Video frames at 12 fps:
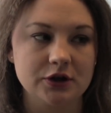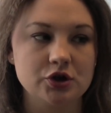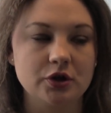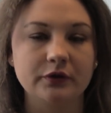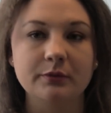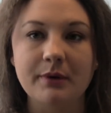Так
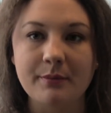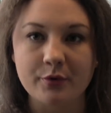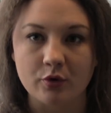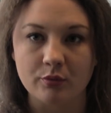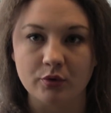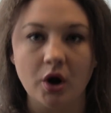что вот
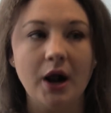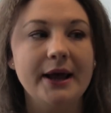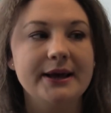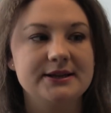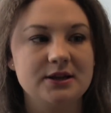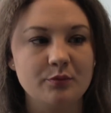попробую.
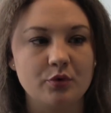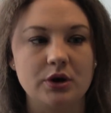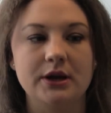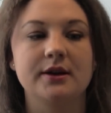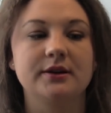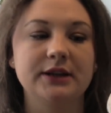Тем
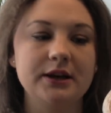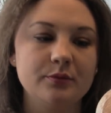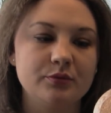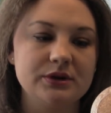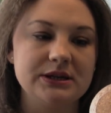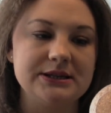более, когда не
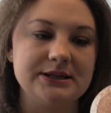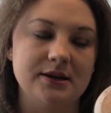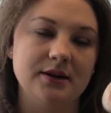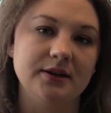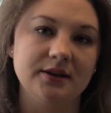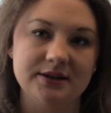будет
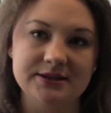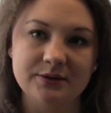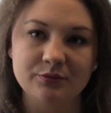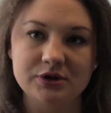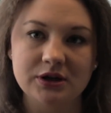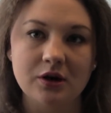зелени, если
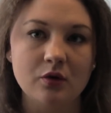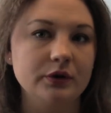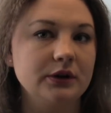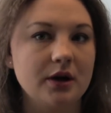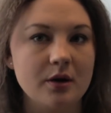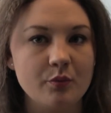будет
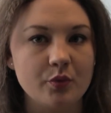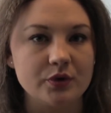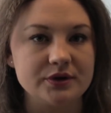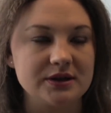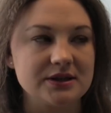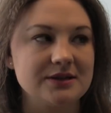какой-то
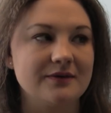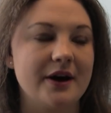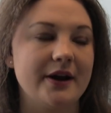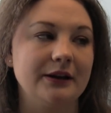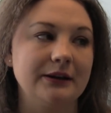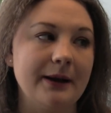компотик
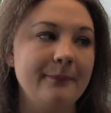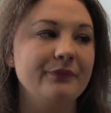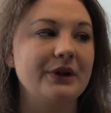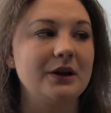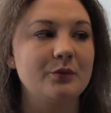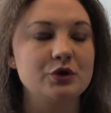сварен, да,
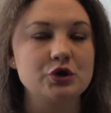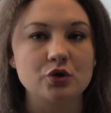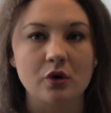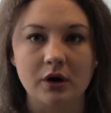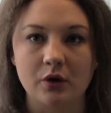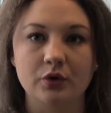либо
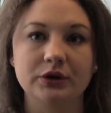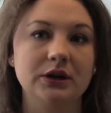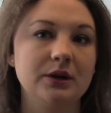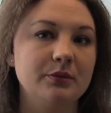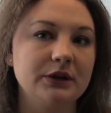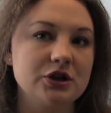сок какой-то,
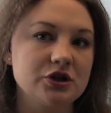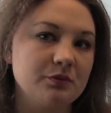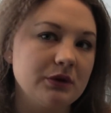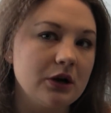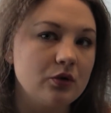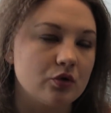либо даже
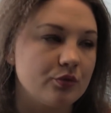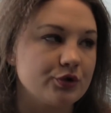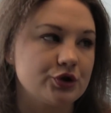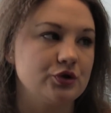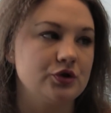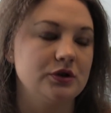молоко
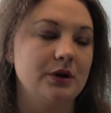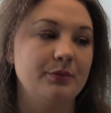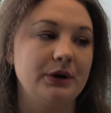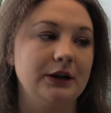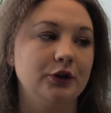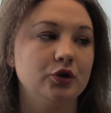можно сюда
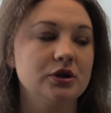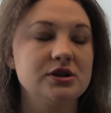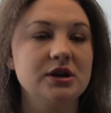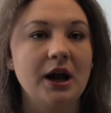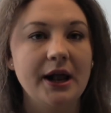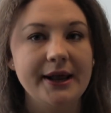прилить. То
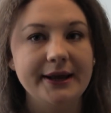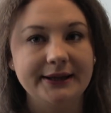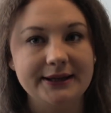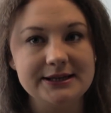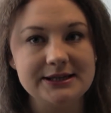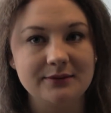есть,
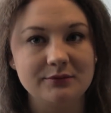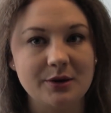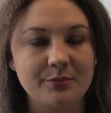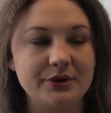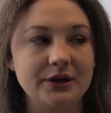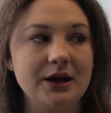если
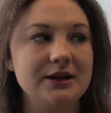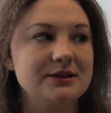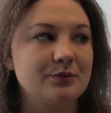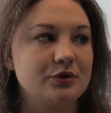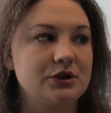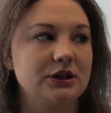мне
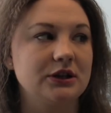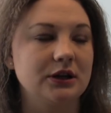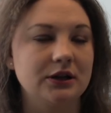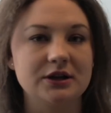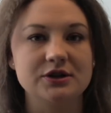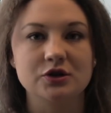понравится, будет
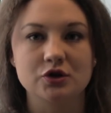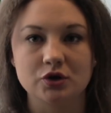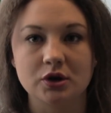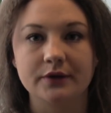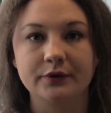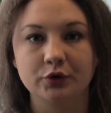это классно,
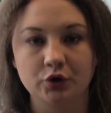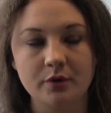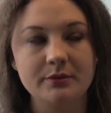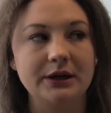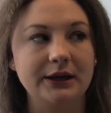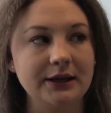здорово и
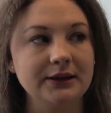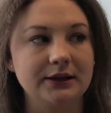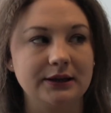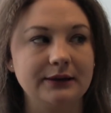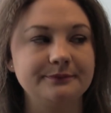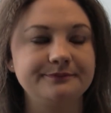удобно, я
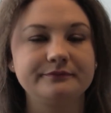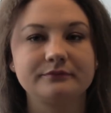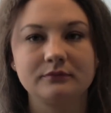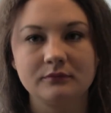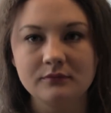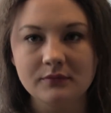тогда
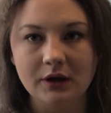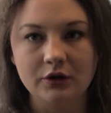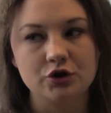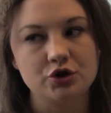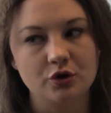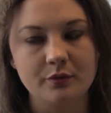
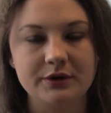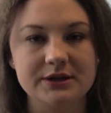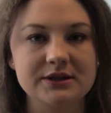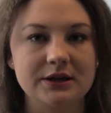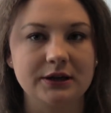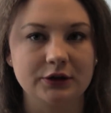еще
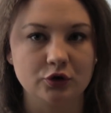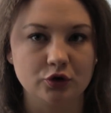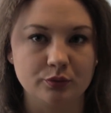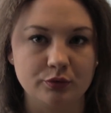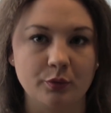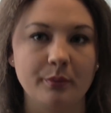несколько
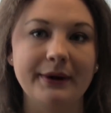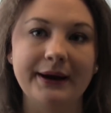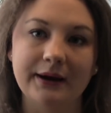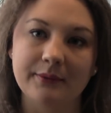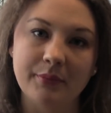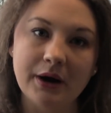докуплю.
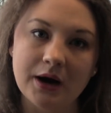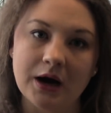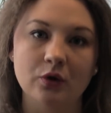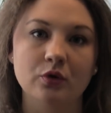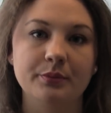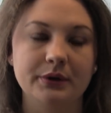
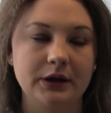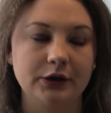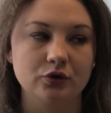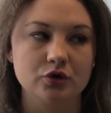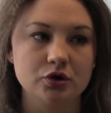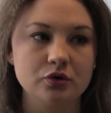Пока купила
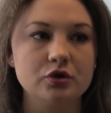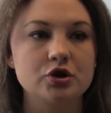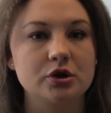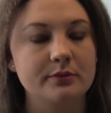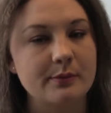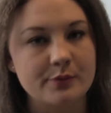одну штуку,
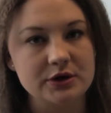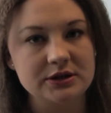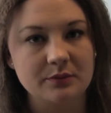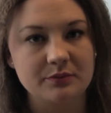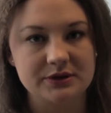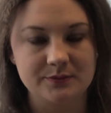чтобы
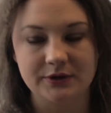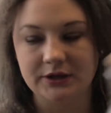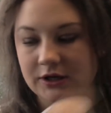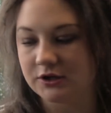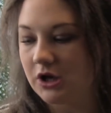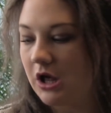просто
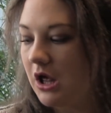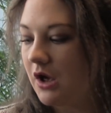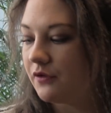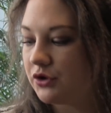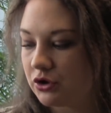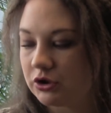посмотреть,
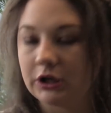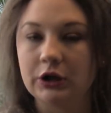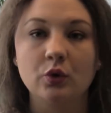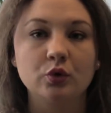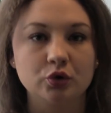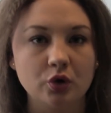
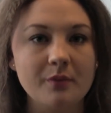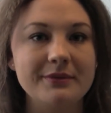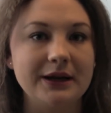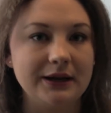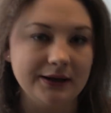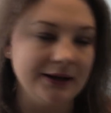все-таки
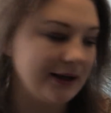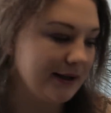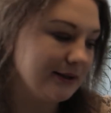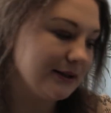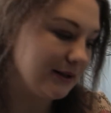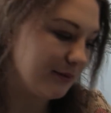удобно ли
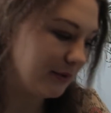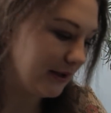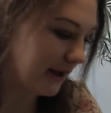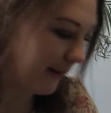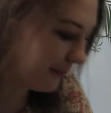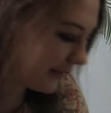это для
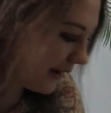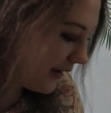меня.